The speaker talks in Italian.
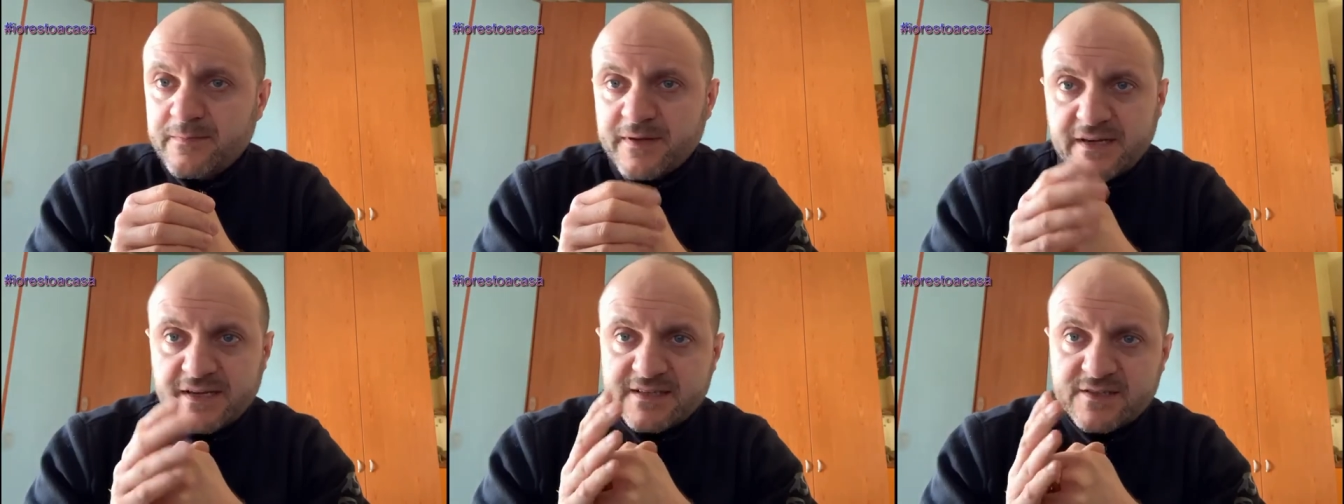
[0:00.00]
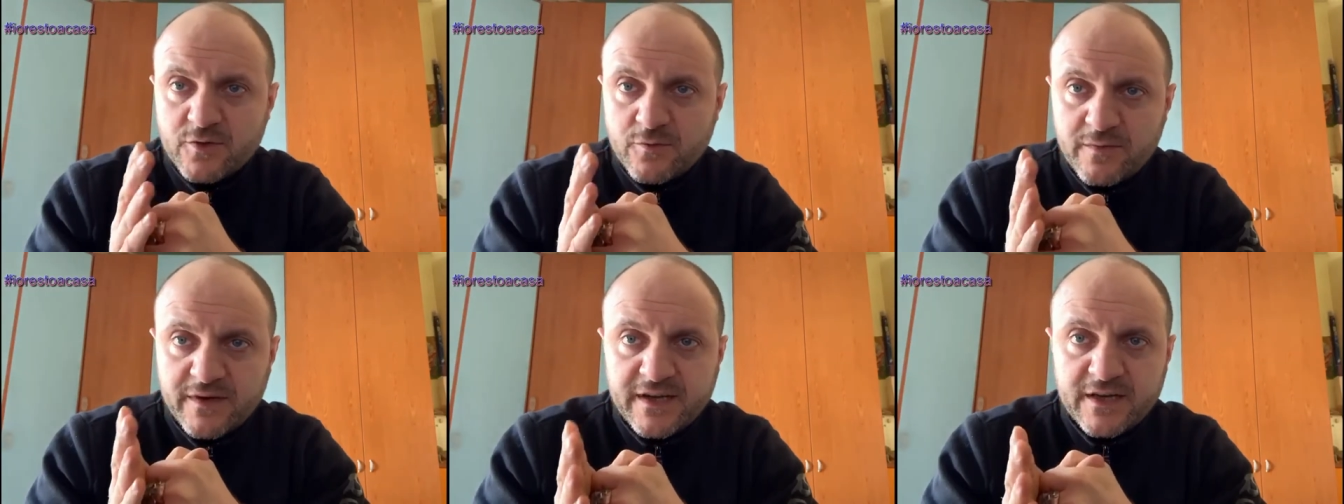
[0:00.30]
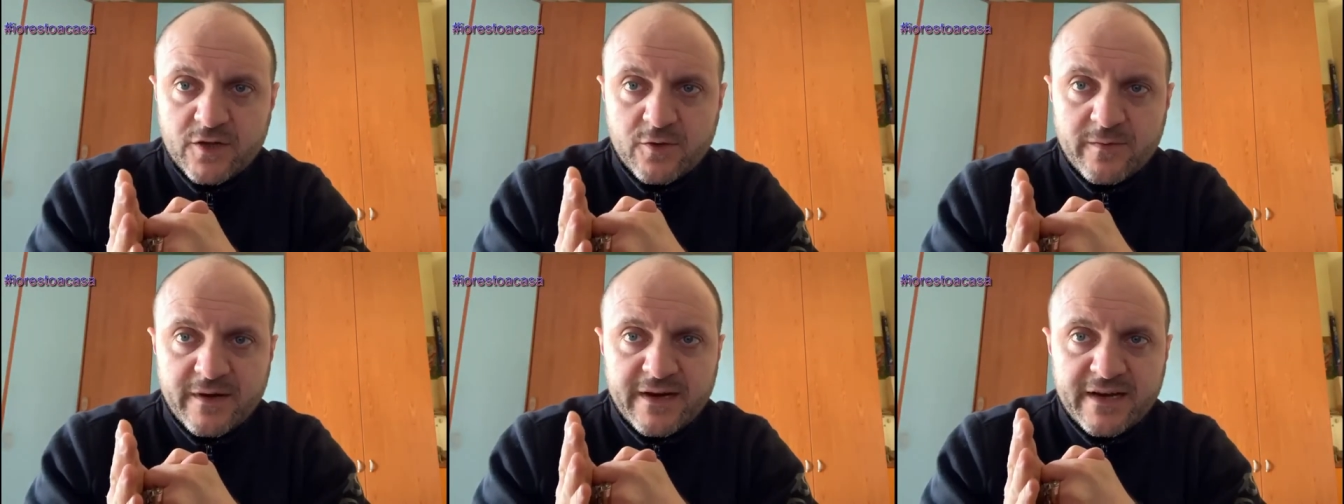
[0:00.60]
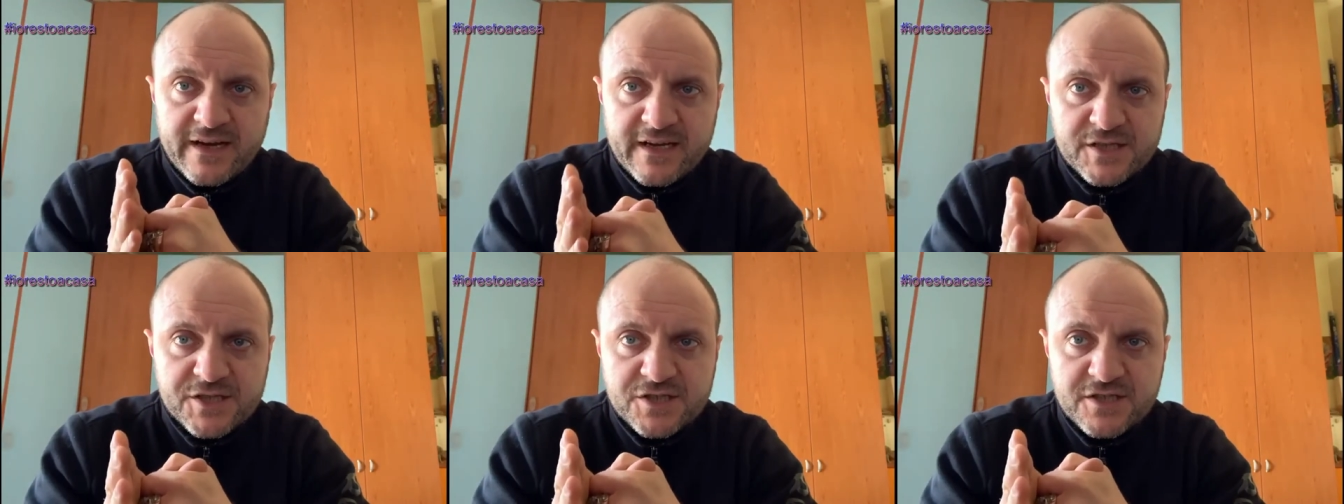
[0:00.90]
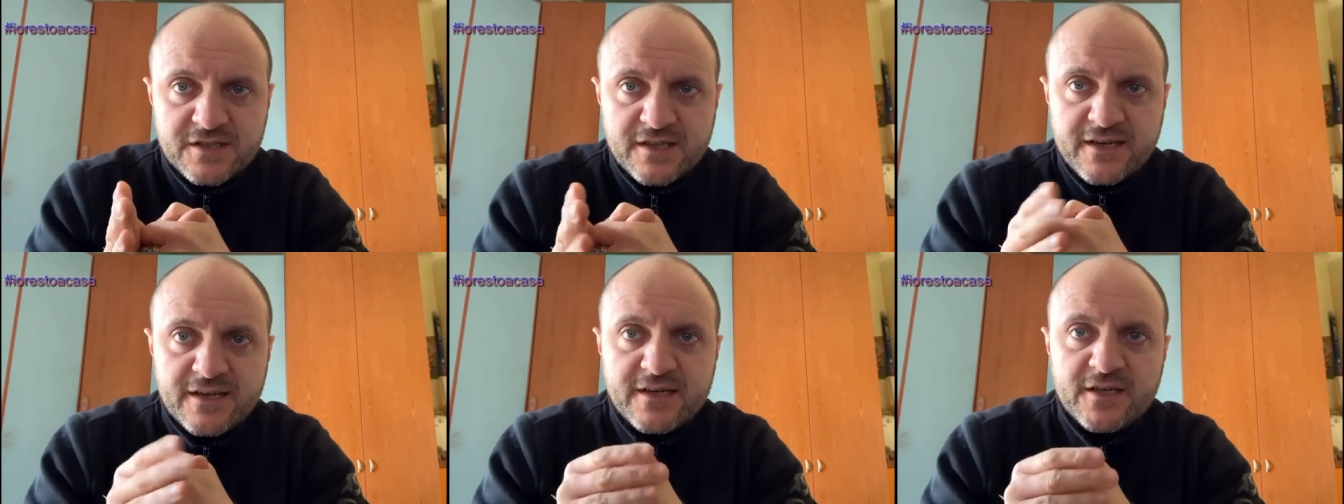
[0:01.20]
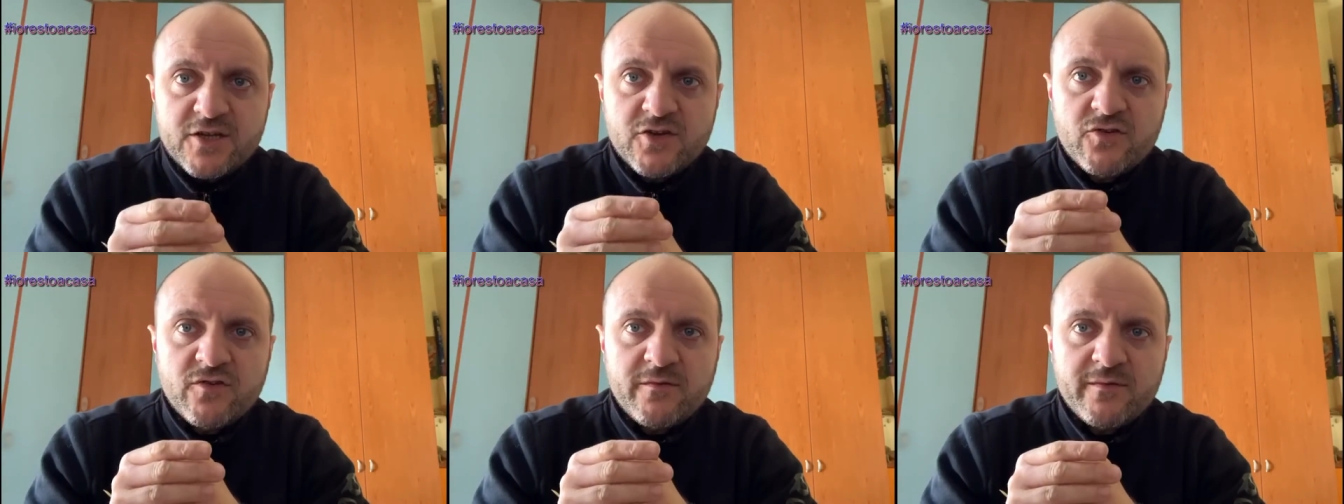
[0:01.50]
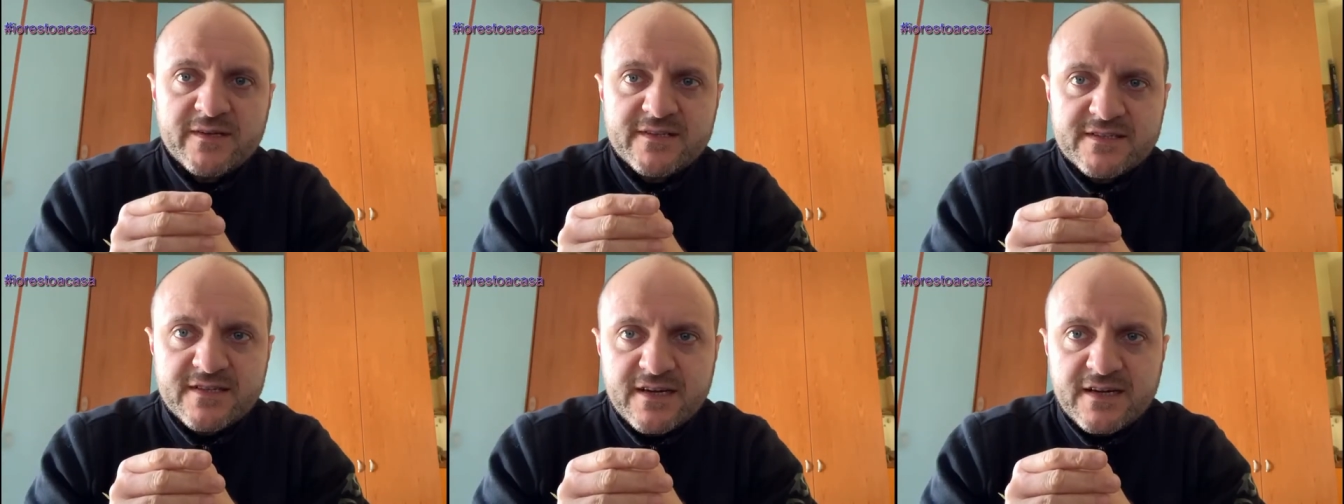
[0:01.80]
per chi si è obbligato magari a scendere, chi trovi
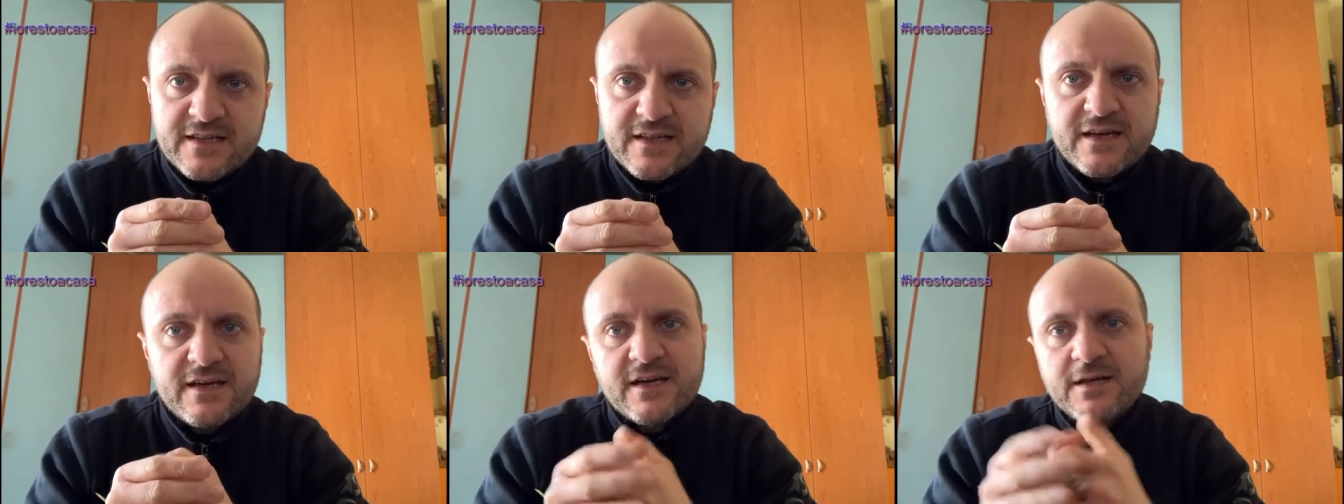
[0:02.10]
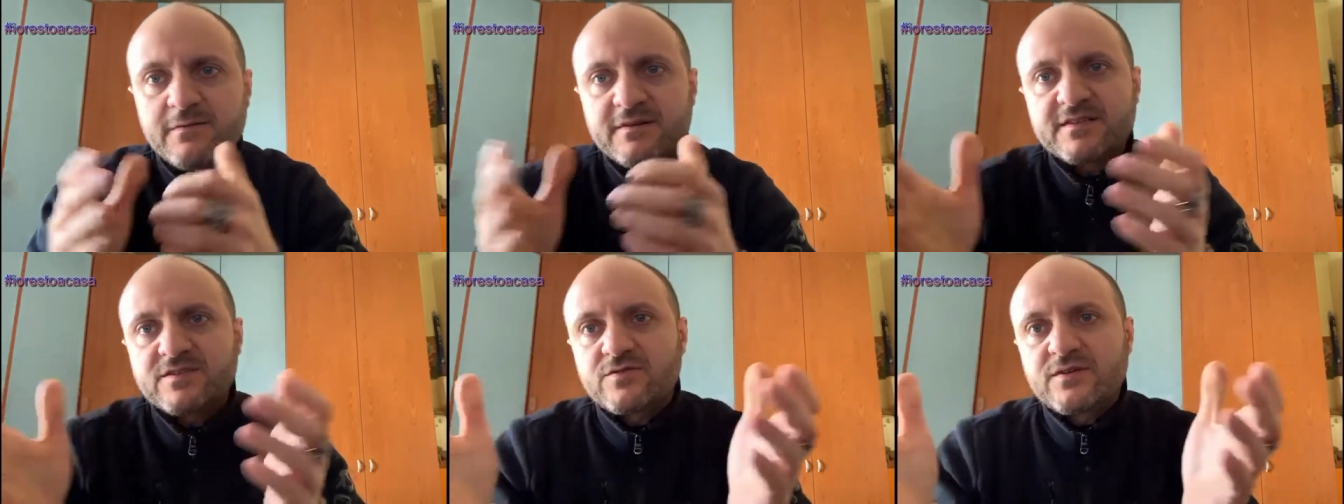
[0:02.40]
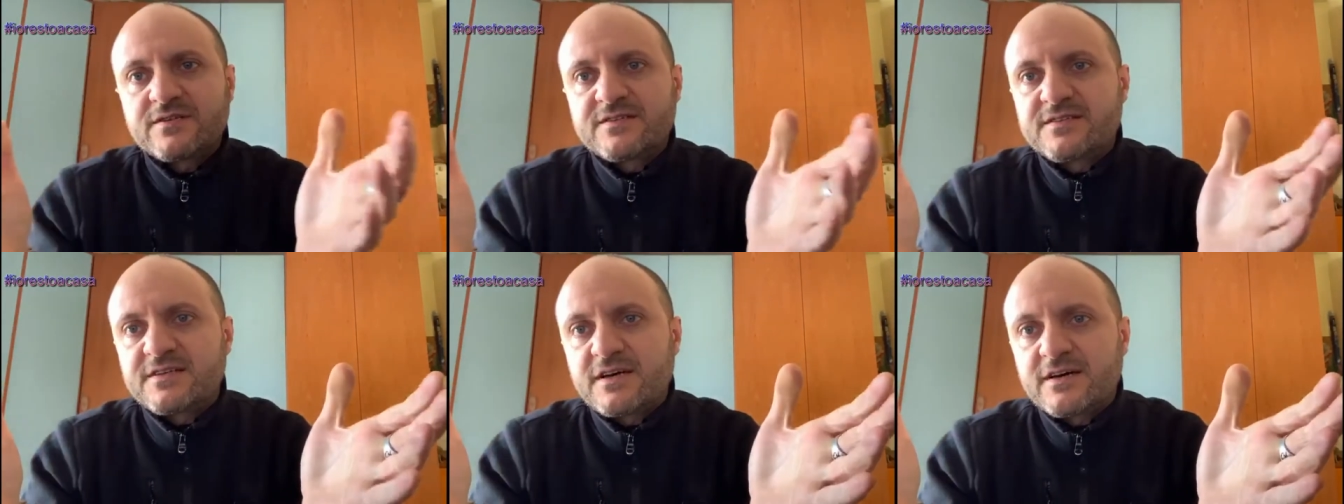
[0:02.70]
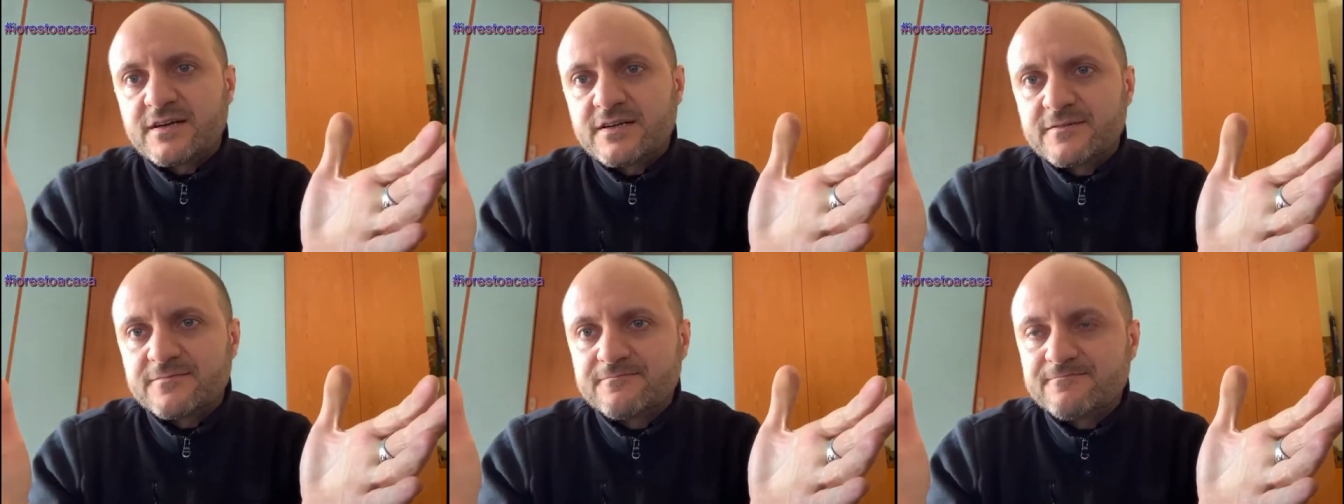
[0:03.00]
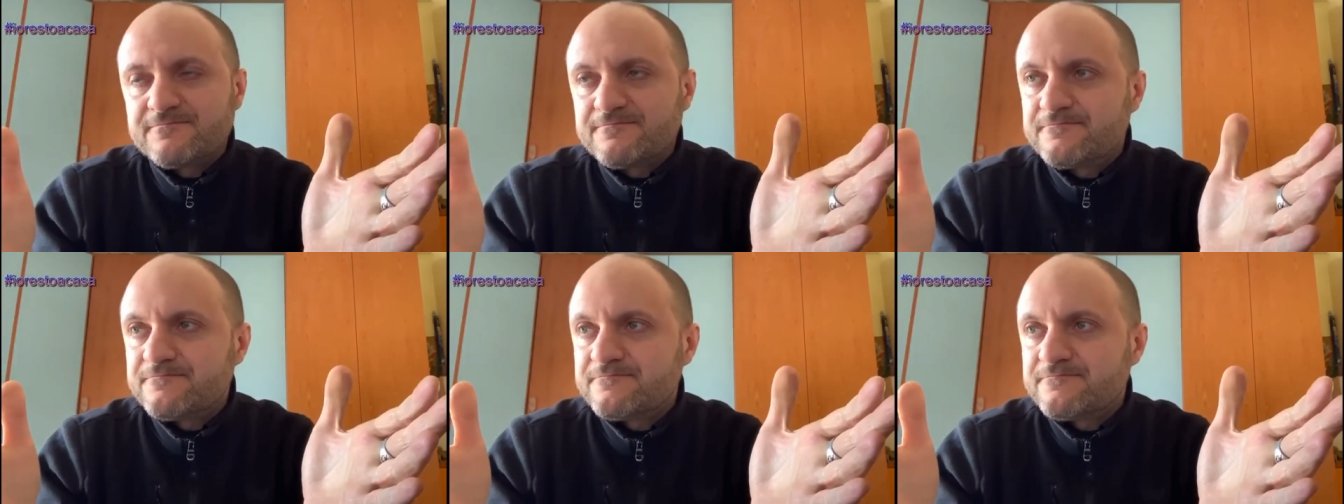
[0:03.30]
per strada, le persone anziane.